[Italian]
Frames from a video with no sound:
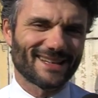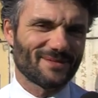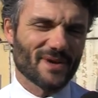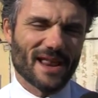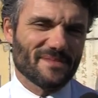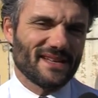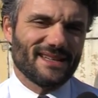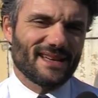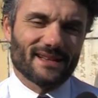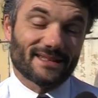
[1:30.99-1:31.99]

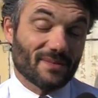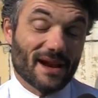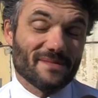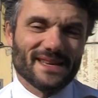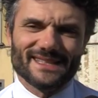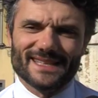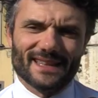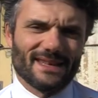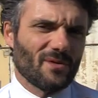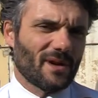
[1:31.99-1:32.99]
al Tribunale
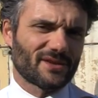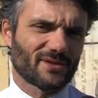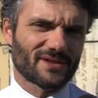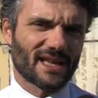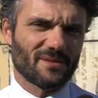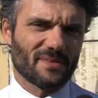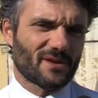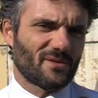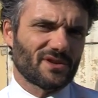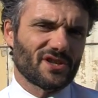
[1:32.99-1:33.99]
amministrativo quali sono stati i
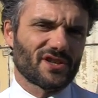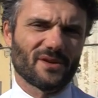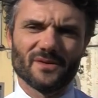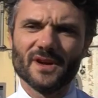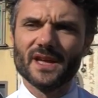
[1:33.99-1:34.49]
percorsi che hanno,